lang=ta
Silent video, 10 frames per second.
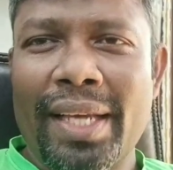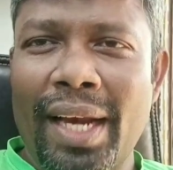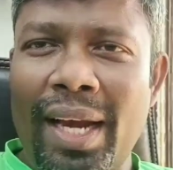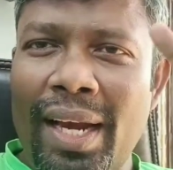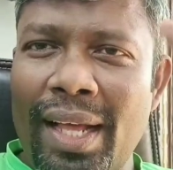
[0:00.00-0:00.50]

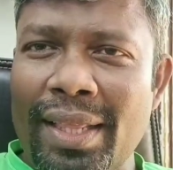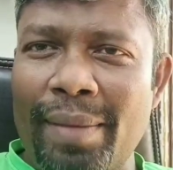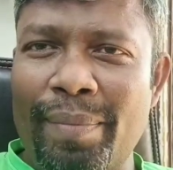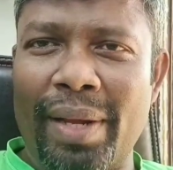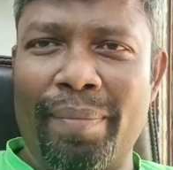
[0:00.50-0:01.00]

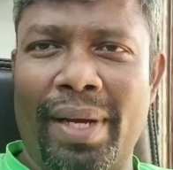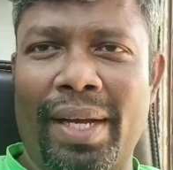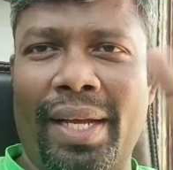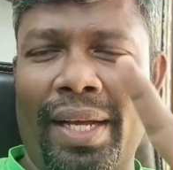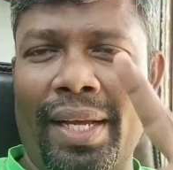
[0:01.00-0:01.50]
எல்லாத்தையும்
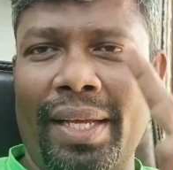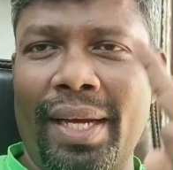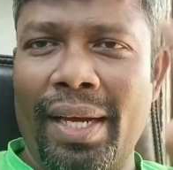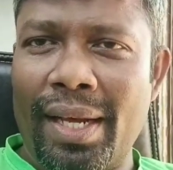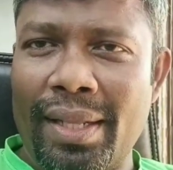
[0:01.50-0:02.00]
படிப்பாங்க
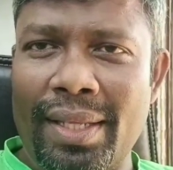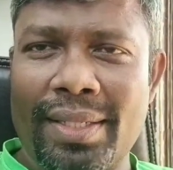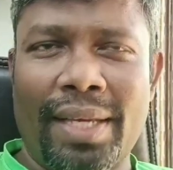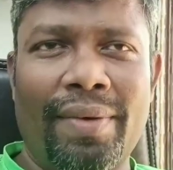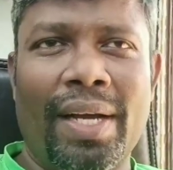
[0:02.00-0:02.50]

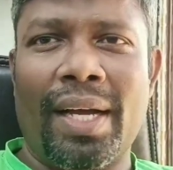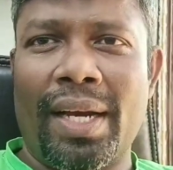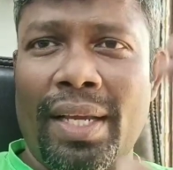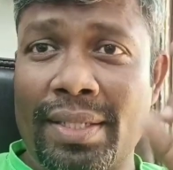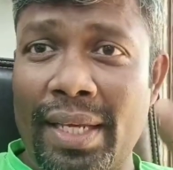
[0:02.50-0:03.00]
எல்லாத்தையும் செய்வாங்க
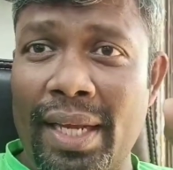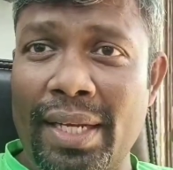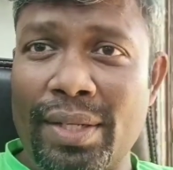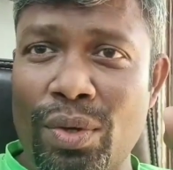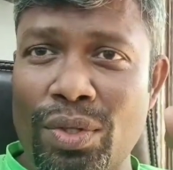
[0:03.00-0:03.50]
ஆனால்
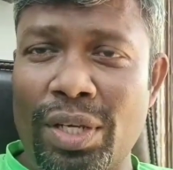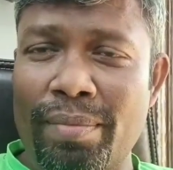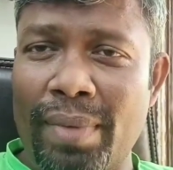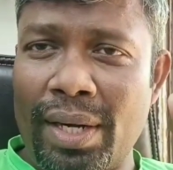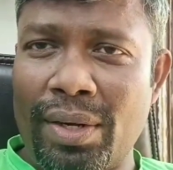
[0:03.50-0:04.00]
சேல்
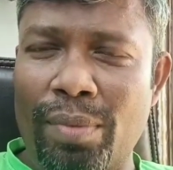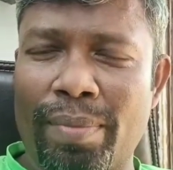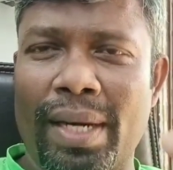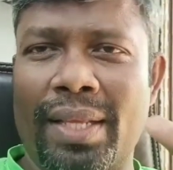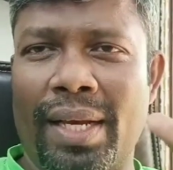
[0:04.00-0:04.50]
க்ளோசிங் மட்டும்
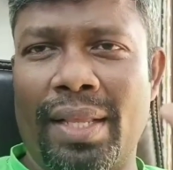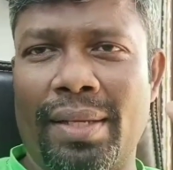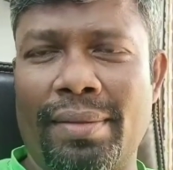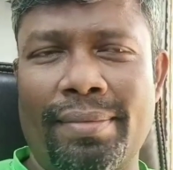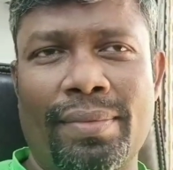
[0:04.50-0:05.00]
பண்ண தெரியாது
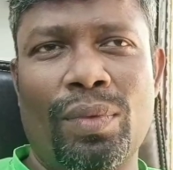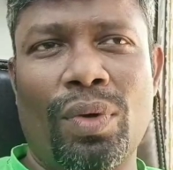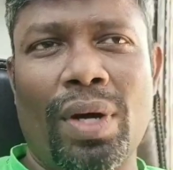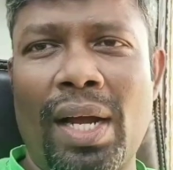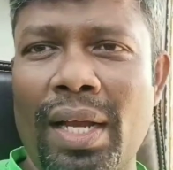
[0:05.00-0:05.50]

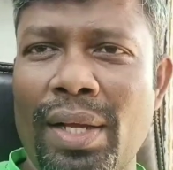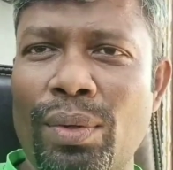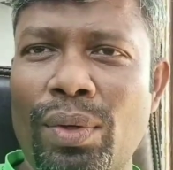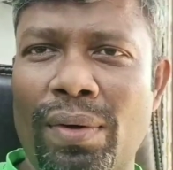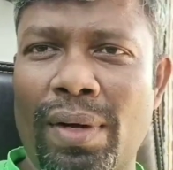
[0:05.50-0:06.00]
ஒரு நாளைக்கு
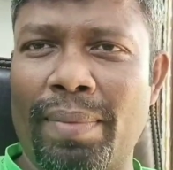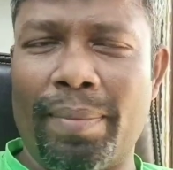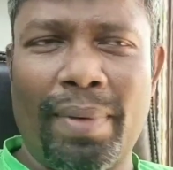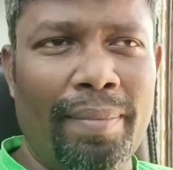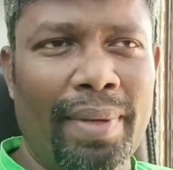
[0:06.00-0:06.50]
நூறு பேரை
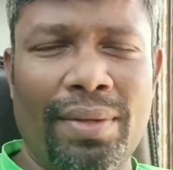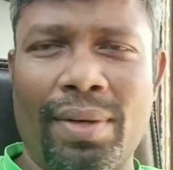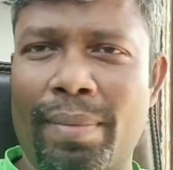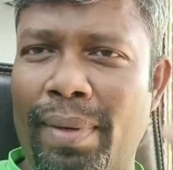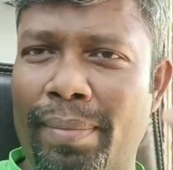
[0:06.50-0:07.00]
பார்ப்பான் பத்து
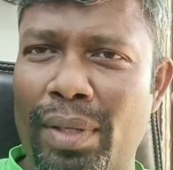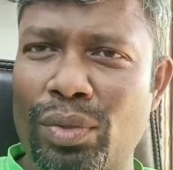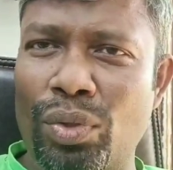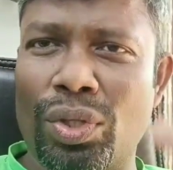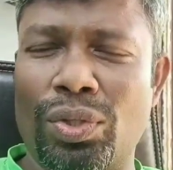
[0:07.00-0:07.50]
பேரை
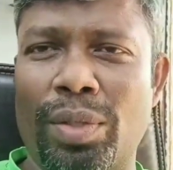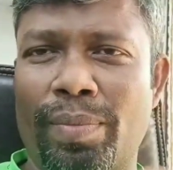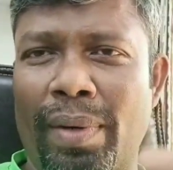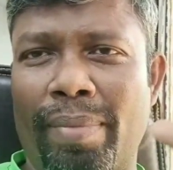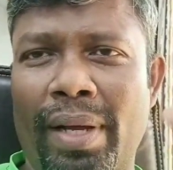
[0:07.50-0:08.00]
பார்ப்பான் சுற்றி சுற்றி
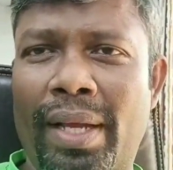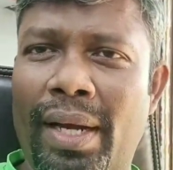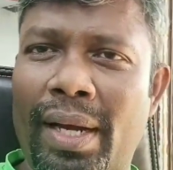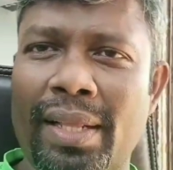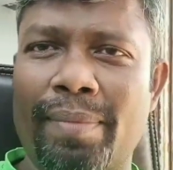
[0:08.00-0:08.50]
பார்ப்பான்
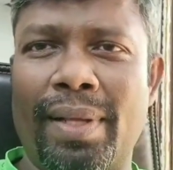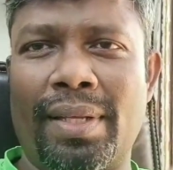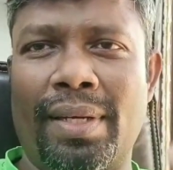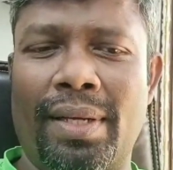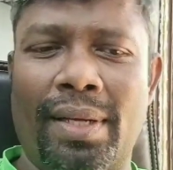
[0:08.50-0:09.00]
எல்லாத்தையும்
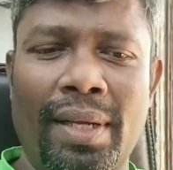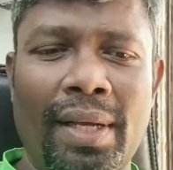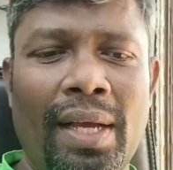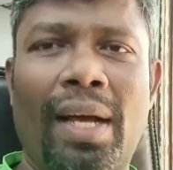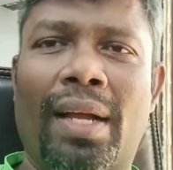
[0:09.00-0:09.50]
பார்த்துட்டு
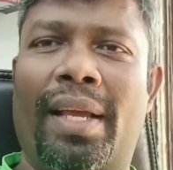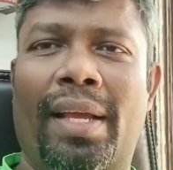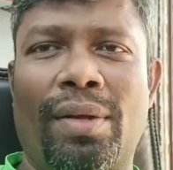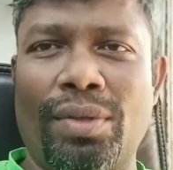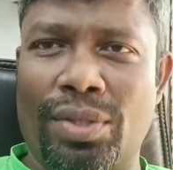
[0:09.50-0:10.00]
ஆ
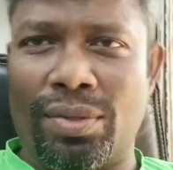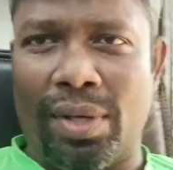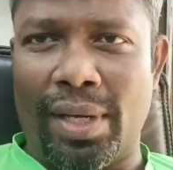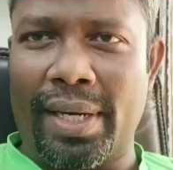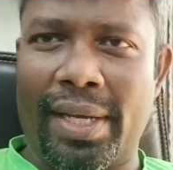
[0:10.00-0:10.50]
நீங்கள் யோசித்து
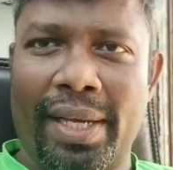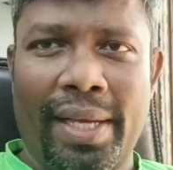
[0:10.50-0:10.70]
சொல்லுங்கள் என்ன